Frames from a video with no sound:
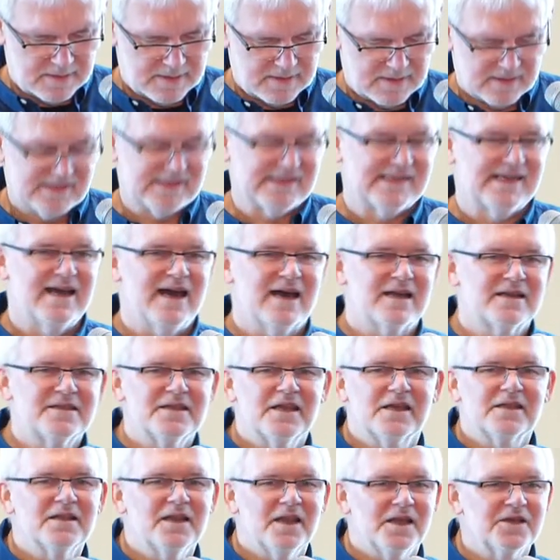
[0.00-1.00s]

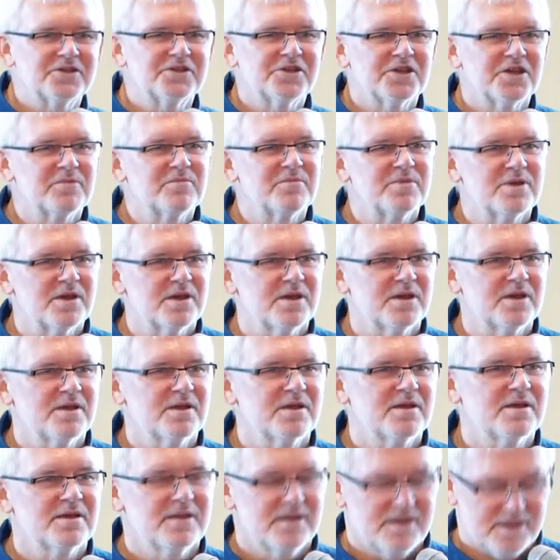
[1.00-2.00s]
Zgarnia dla siebie,
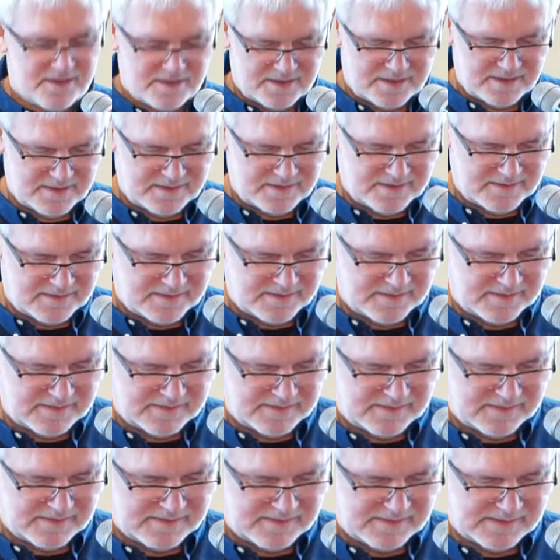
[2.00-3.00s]

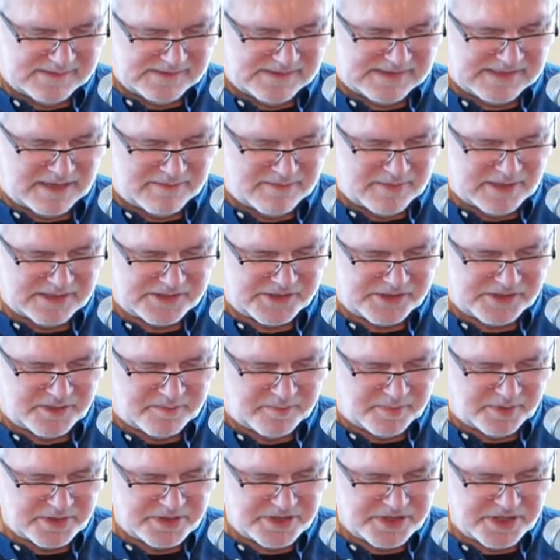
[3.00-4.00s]
zamiast się
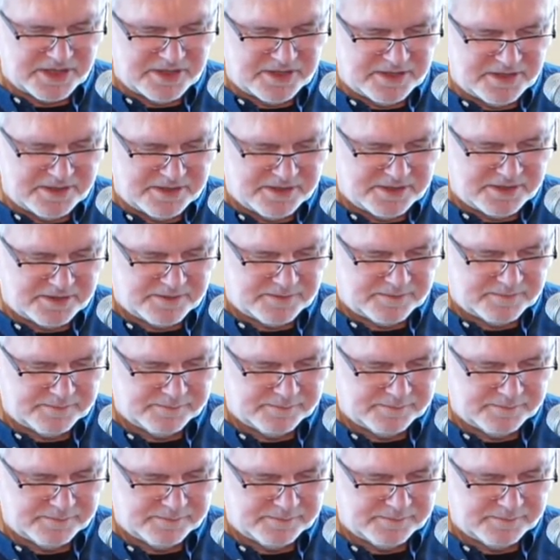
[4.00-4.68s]
podzielić.